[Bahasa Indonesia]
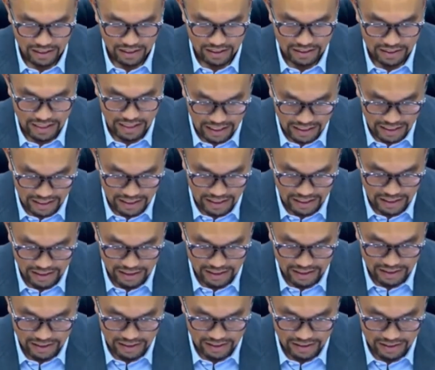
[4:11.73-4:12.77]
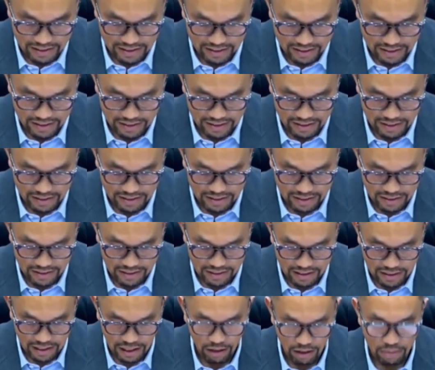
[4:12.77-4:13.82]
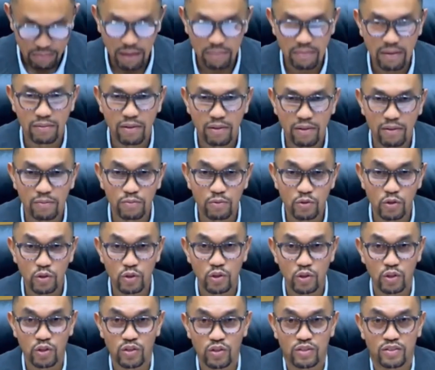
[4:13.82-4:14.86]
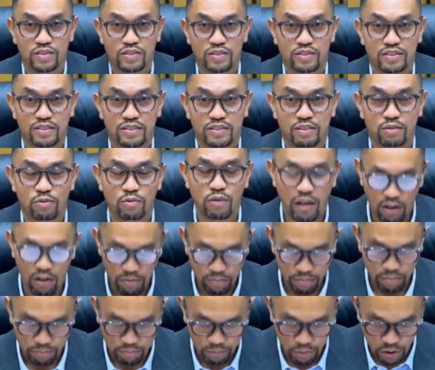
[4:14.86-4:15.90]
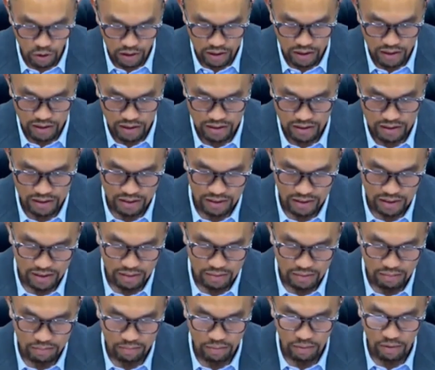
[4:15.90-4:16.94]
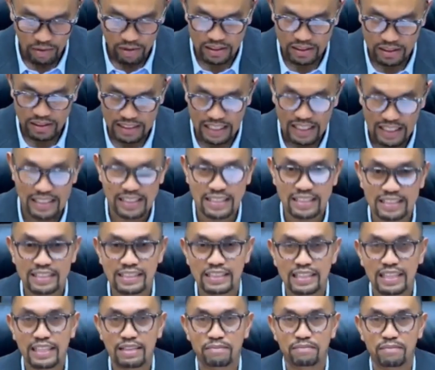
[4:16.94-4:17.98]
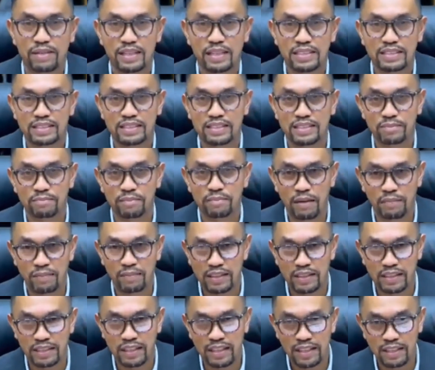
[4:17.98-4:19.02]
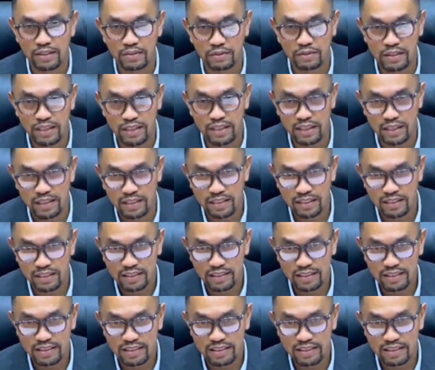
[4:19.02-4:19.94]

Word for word: Jadi kalau Bapak belum mundur, walaupun prosesnya mas Bapak tidak ikutin.